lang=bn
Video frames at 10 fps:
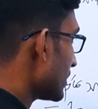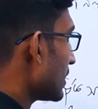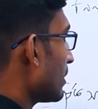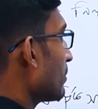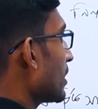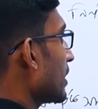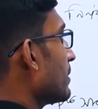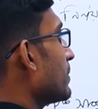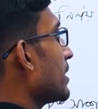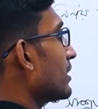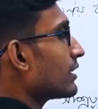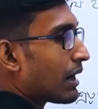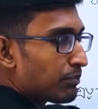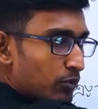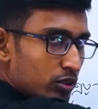আমরা কেভিএতে লাভ
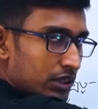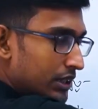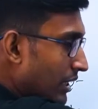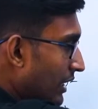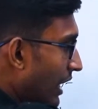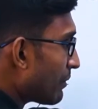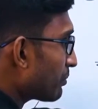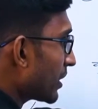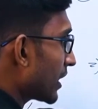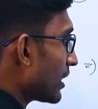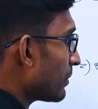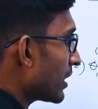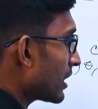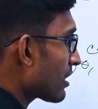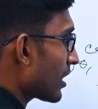করছি সেই লাভ থেকে আবার
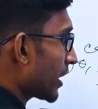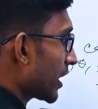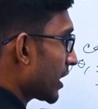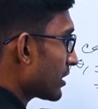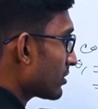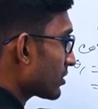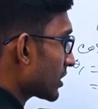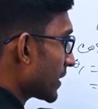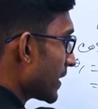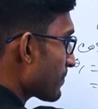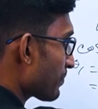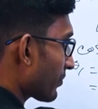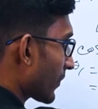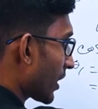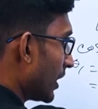এই হচ্ছে
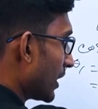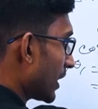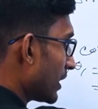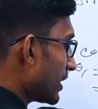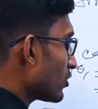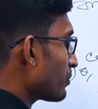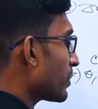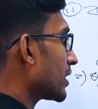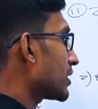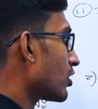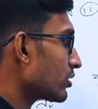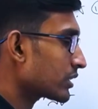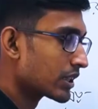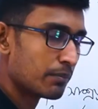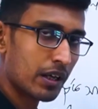এখানে ইকুইপমেন্টের যে খরচ সেটা
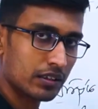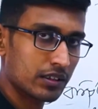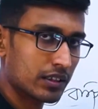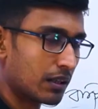বাদ দিতাম